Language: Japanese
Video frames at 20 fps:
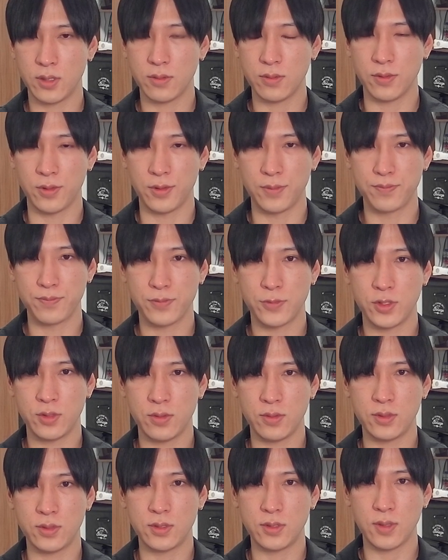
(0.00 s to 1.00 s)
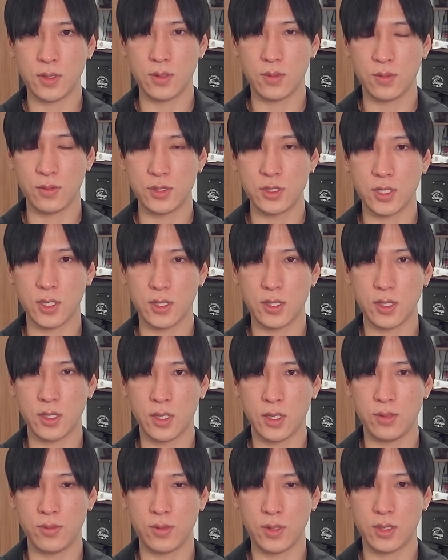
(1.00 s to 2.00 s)
の優位性はどっちが高い
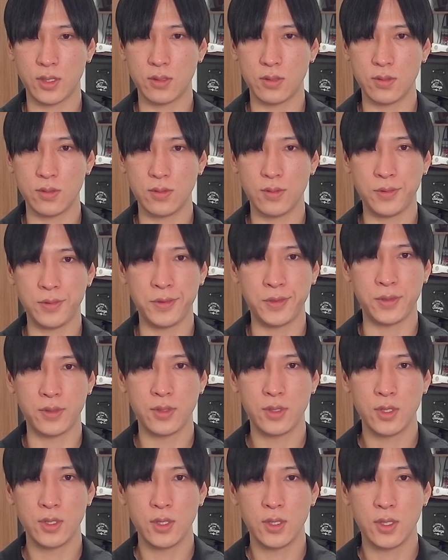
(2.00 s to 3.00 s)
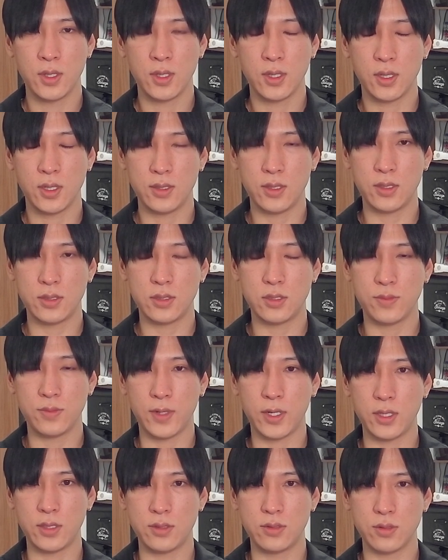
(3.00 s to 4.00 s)
のかっていうと、NS 倍
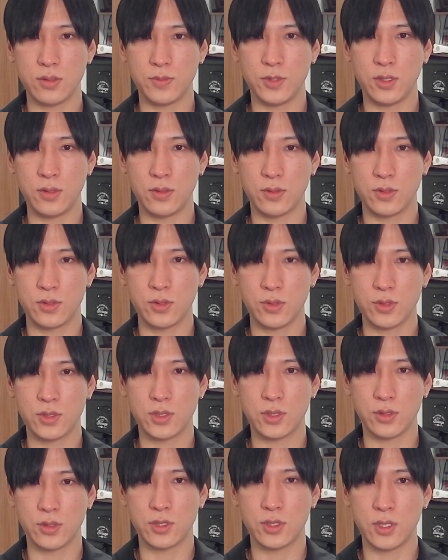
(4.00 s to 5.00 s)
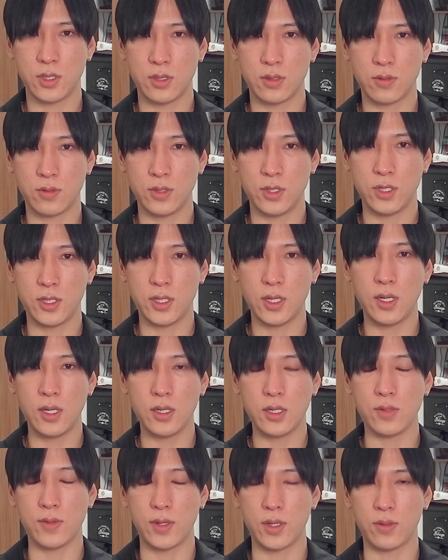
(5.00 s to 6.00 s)
率を見ると上昇している。これ日経平
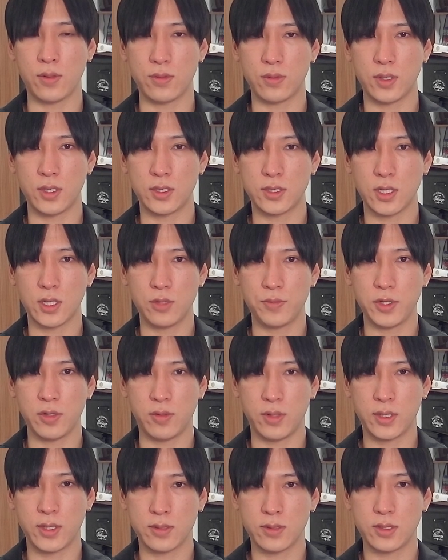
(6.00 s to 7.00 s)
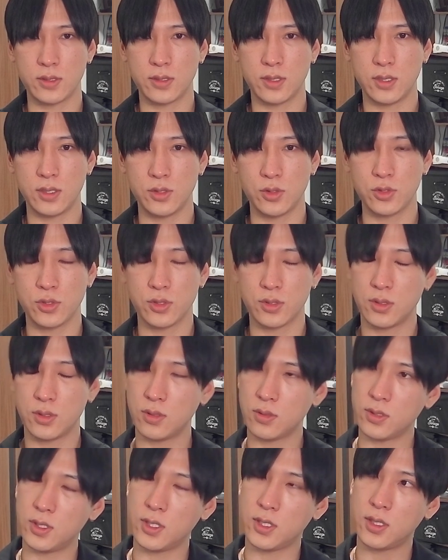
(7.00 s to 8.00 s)
均割ることで S&P500 ですね。上昇すると
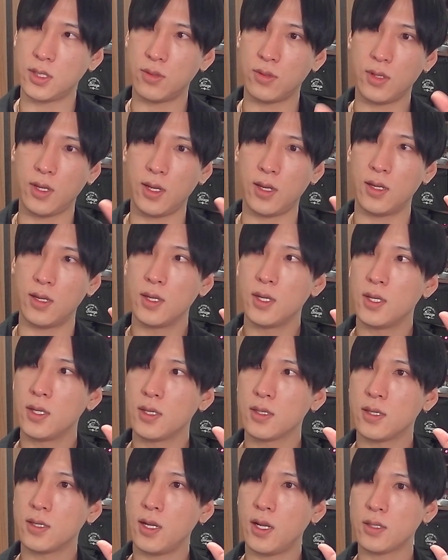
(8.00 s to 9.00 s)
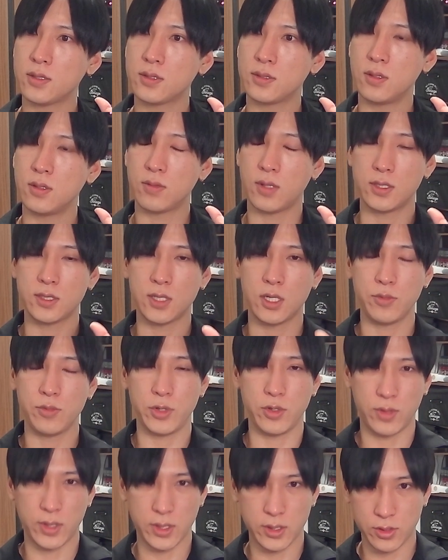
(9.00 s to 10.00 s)
日経優位で、下落すると
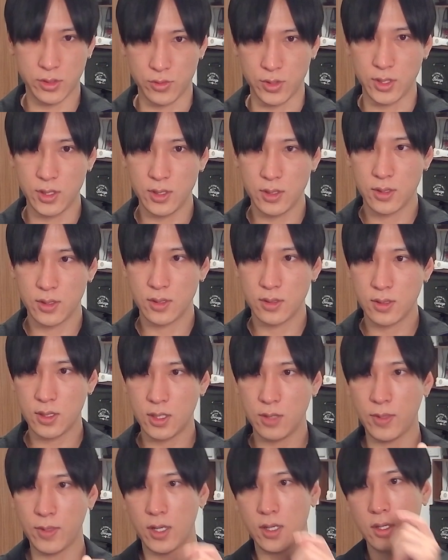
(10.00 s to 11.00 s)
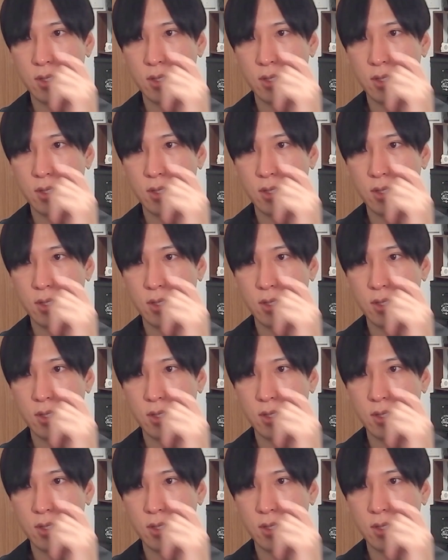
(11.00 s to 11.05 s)
S&P500 優位。で、今、